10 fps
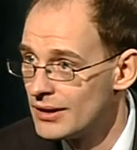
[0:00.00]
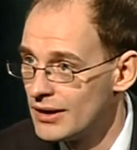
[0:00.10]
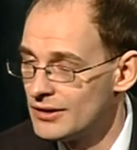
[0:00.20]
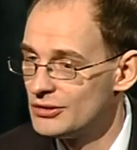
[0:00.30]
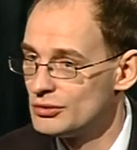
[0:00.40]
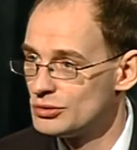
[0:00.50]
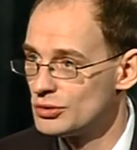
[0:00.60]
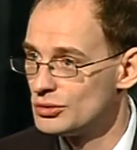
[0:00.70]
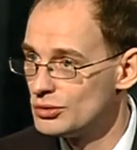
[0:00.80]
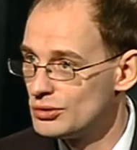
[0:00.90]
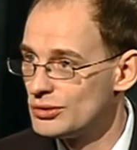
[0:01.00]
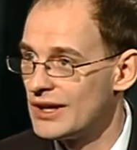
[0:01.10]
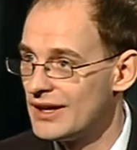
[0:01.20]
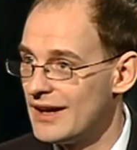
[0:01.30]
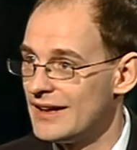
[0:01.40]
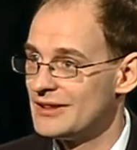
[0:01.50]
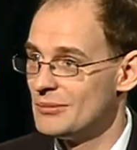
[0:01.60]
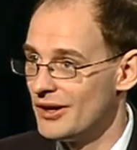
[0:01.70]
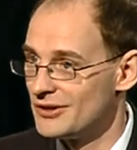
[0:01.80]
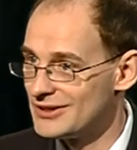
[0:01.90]
Они у друг друга
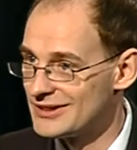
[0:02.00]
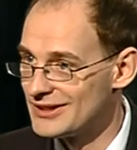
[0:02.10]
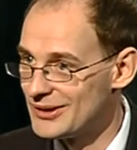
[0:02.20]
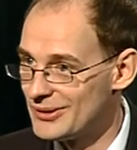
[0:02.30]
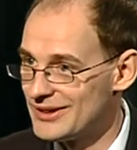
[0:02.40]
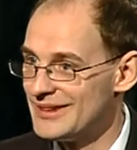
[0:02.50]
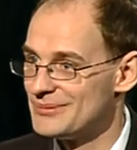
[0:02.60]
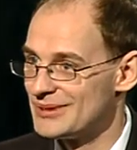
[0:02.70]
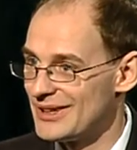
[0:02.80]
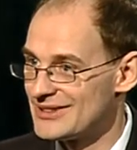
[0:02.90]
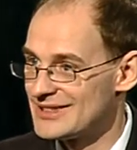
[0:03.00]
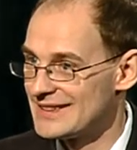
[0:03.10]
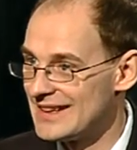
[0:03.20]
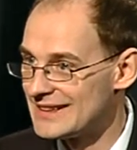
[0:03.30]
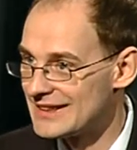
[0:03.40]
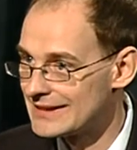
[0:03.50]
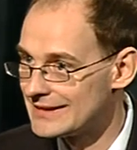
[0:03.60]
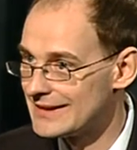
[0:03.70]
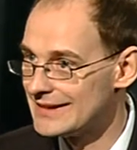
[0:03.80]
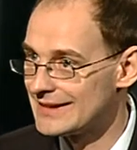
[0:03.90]
отнимают технологии, пытаются отнять
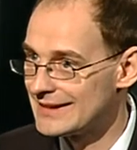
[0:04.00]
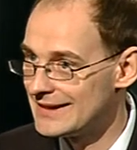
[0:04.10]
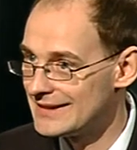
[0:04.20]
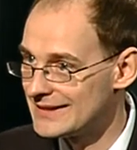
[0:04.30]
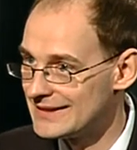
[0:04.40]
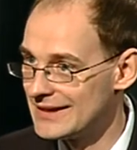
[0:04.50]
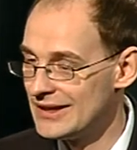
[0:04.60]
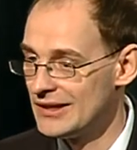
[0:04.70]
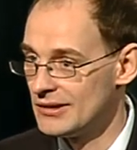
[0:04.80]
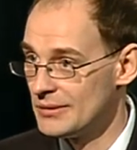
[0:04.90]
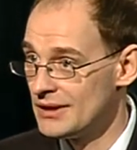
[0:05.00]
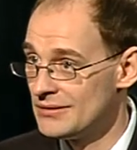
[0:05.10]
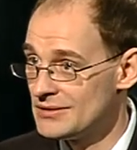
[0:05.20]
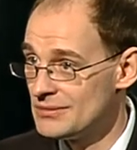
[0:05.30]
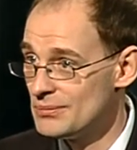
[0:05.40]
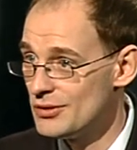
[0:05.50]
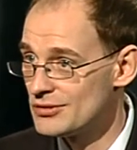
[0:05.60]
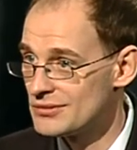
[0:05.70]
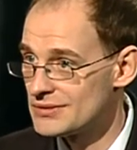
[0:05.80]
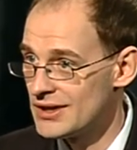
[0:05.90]
рынки и так далее, и так далее. Мы этим всем
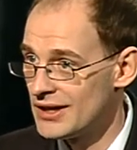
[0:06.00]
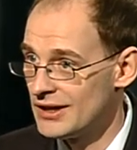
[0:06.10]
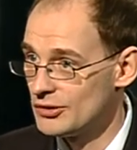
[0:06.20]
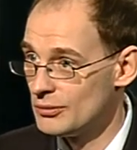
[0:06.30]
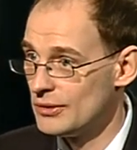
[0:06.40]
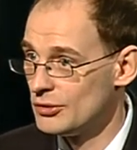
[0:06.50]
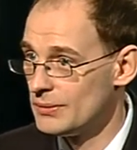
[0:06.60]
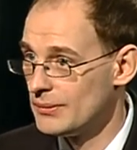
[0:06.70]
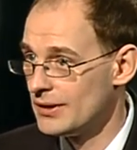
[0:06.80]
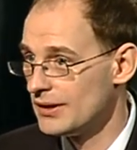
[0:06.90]
пользуемся, но мы любим или